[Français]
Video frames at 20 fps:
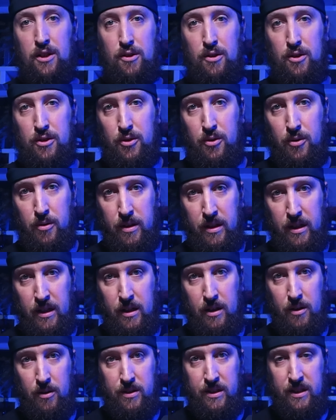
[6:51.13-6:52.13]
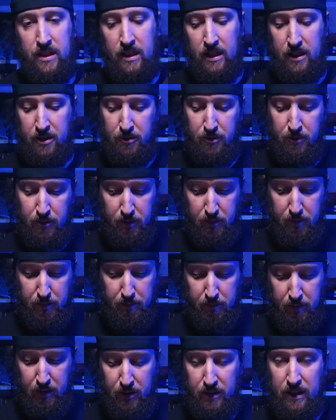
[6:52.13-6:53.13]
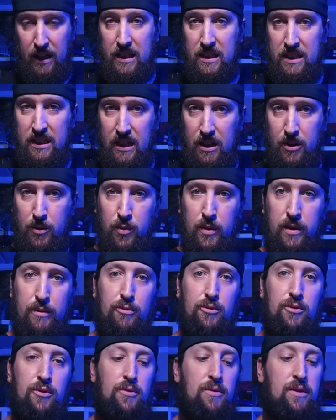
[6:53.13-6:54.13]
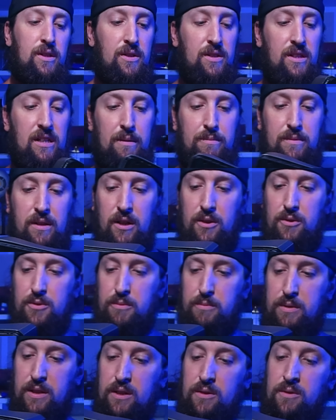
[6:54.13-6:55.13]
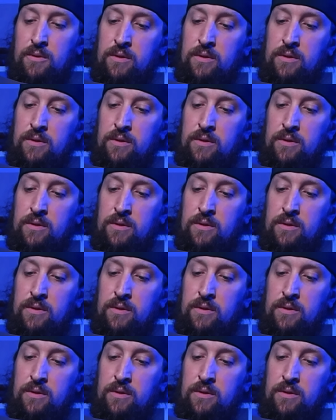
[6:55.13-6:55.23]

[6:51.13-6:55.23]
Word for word: l'autre côté, c'est à nu, mais on a accès à tous les boutons et en termes d'ergonomie,